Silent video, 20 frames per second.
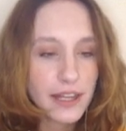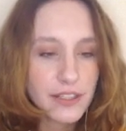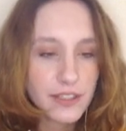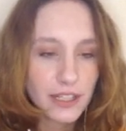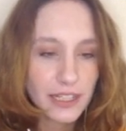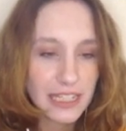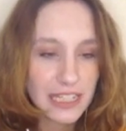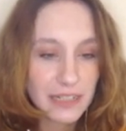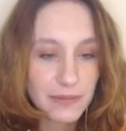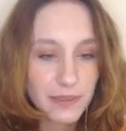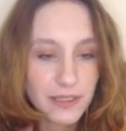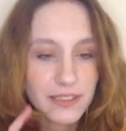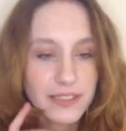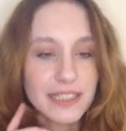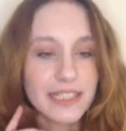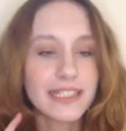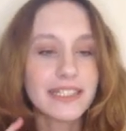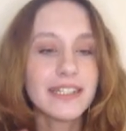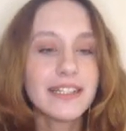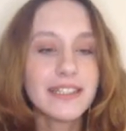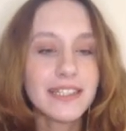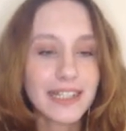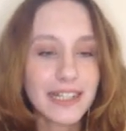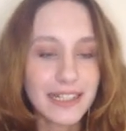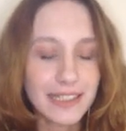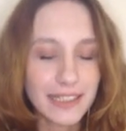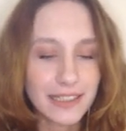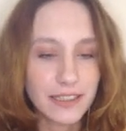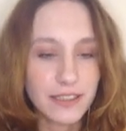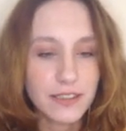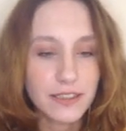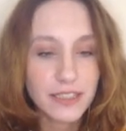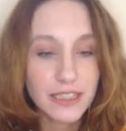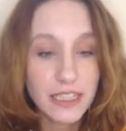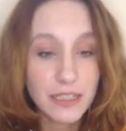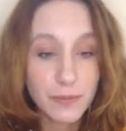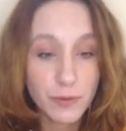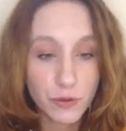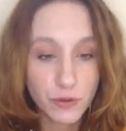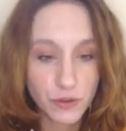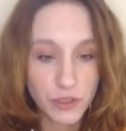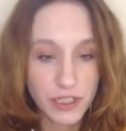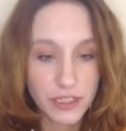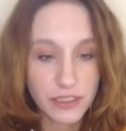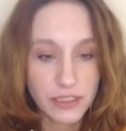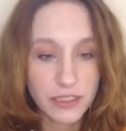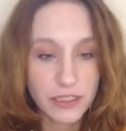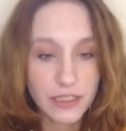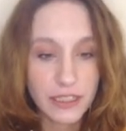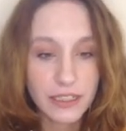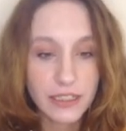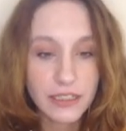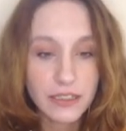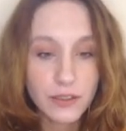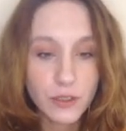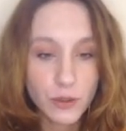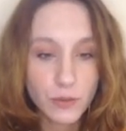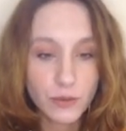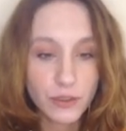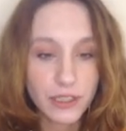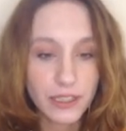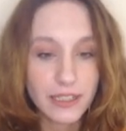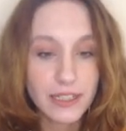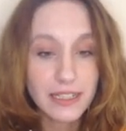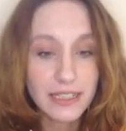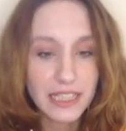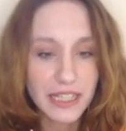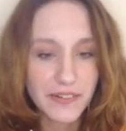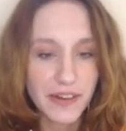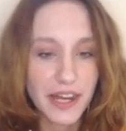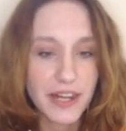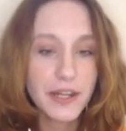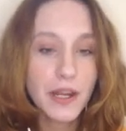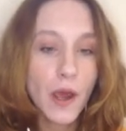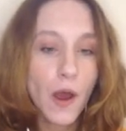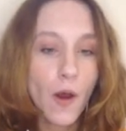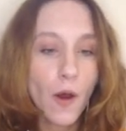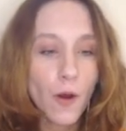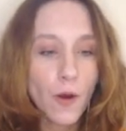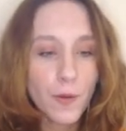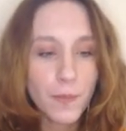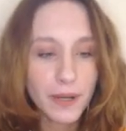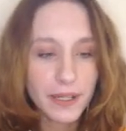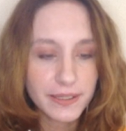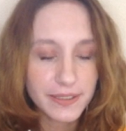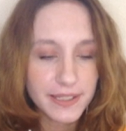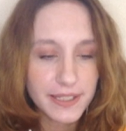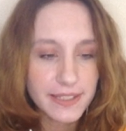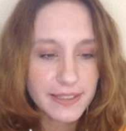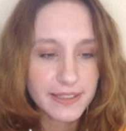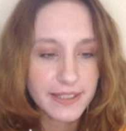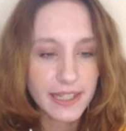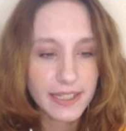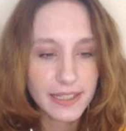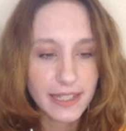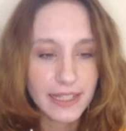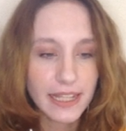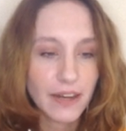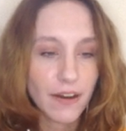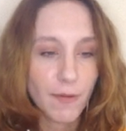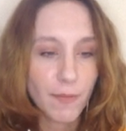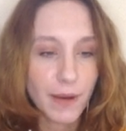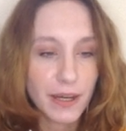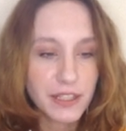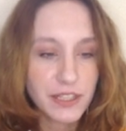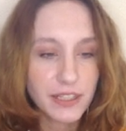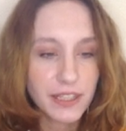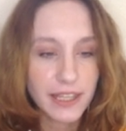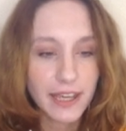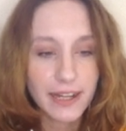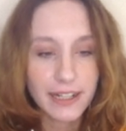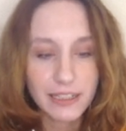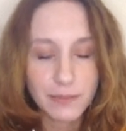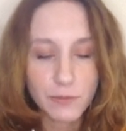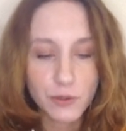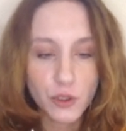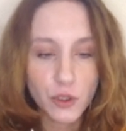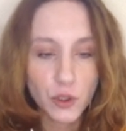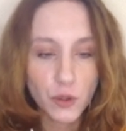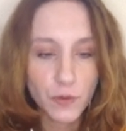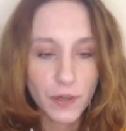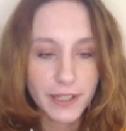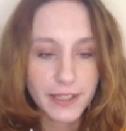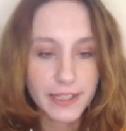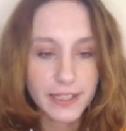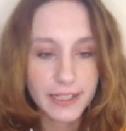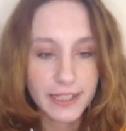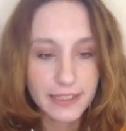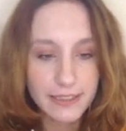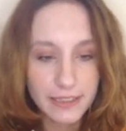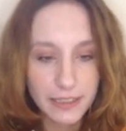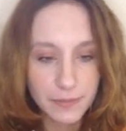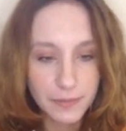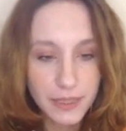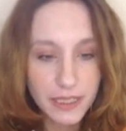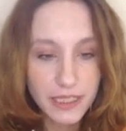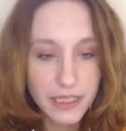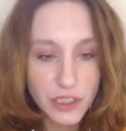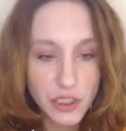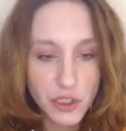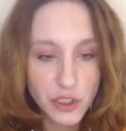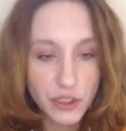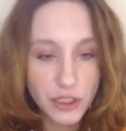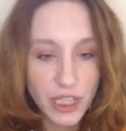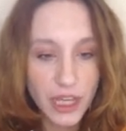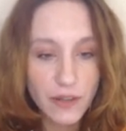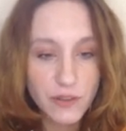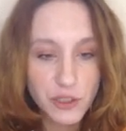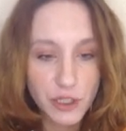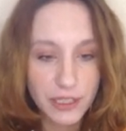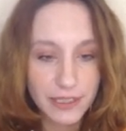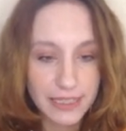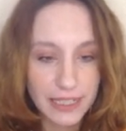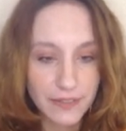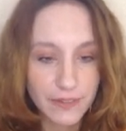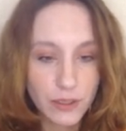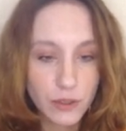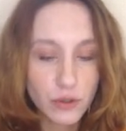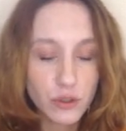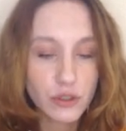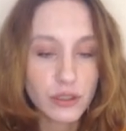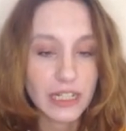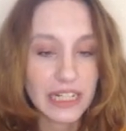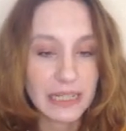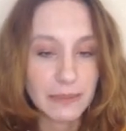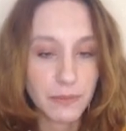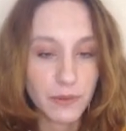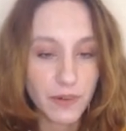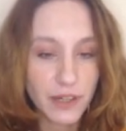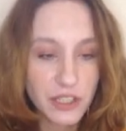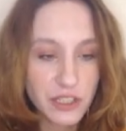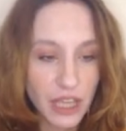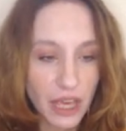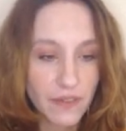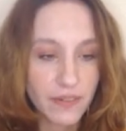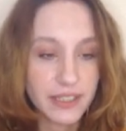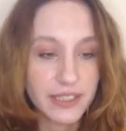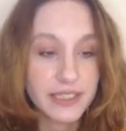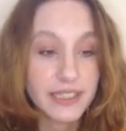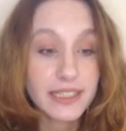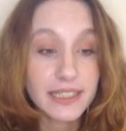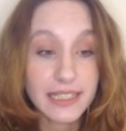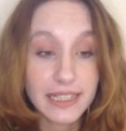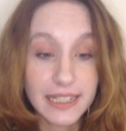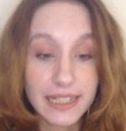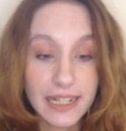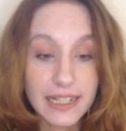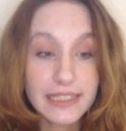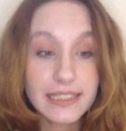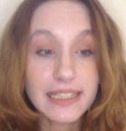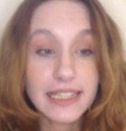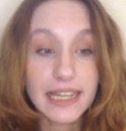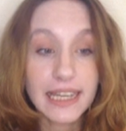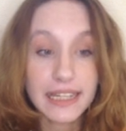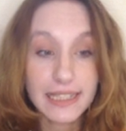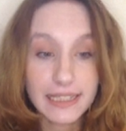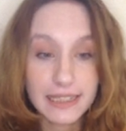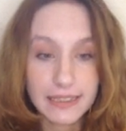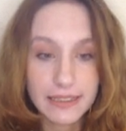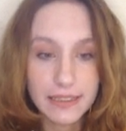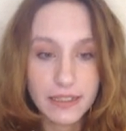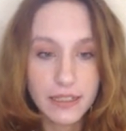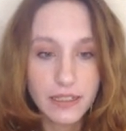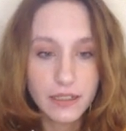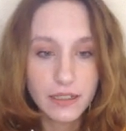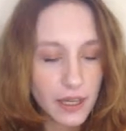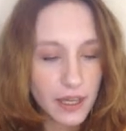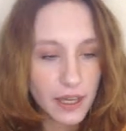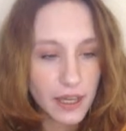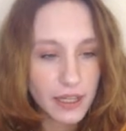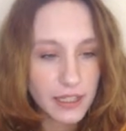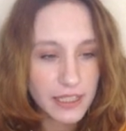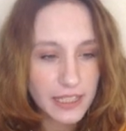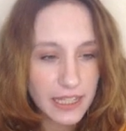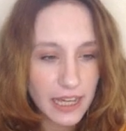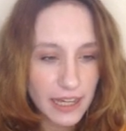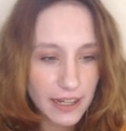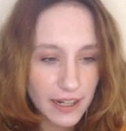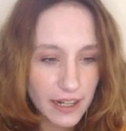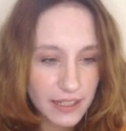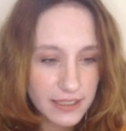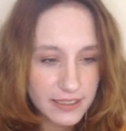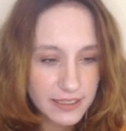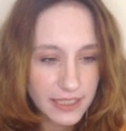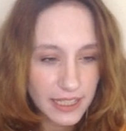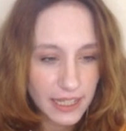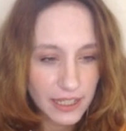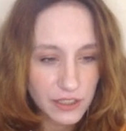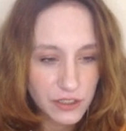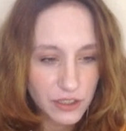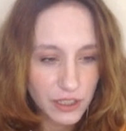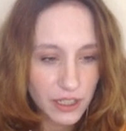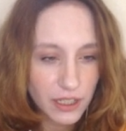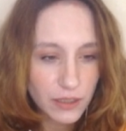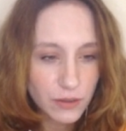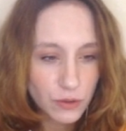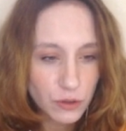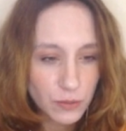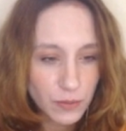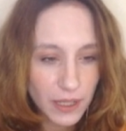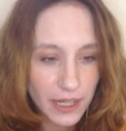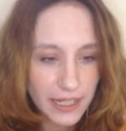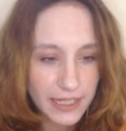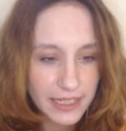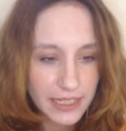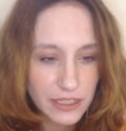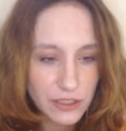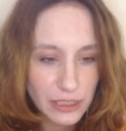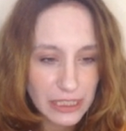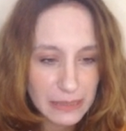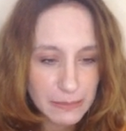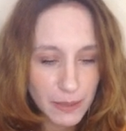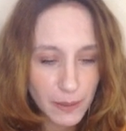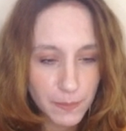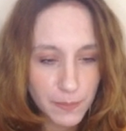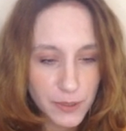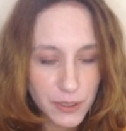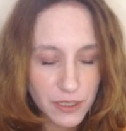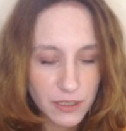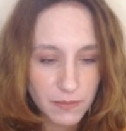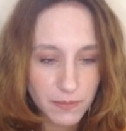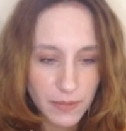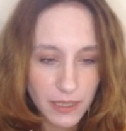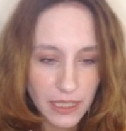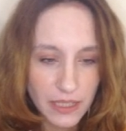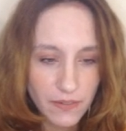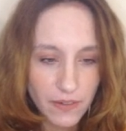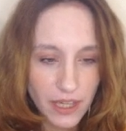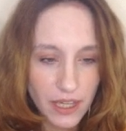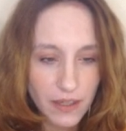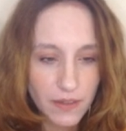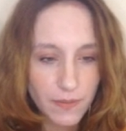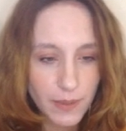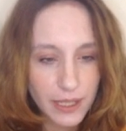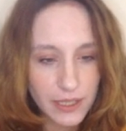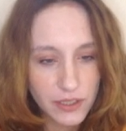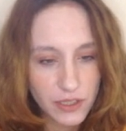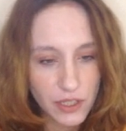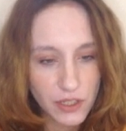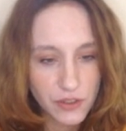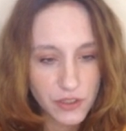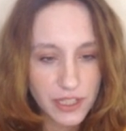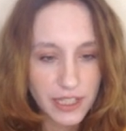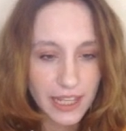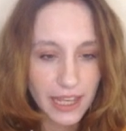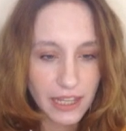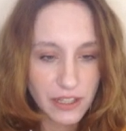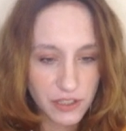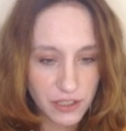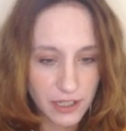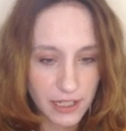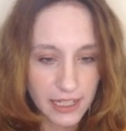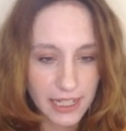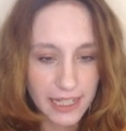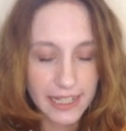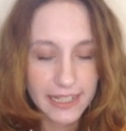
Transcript: Ancak yaramaz tilkiye dikkat edin. Sinir bozucu yaratıklar yumurtaları sever. Ormanda ara sıra hediyeler ve bahçede yardım için güvenlerini kazanmak için tavşanlar ve kuşlar gibi vahşi hayvanlara dikkat edin. Ee, arazide yaşa, tüm aile için yemek pişirmeyi ve başka işleri yayıcı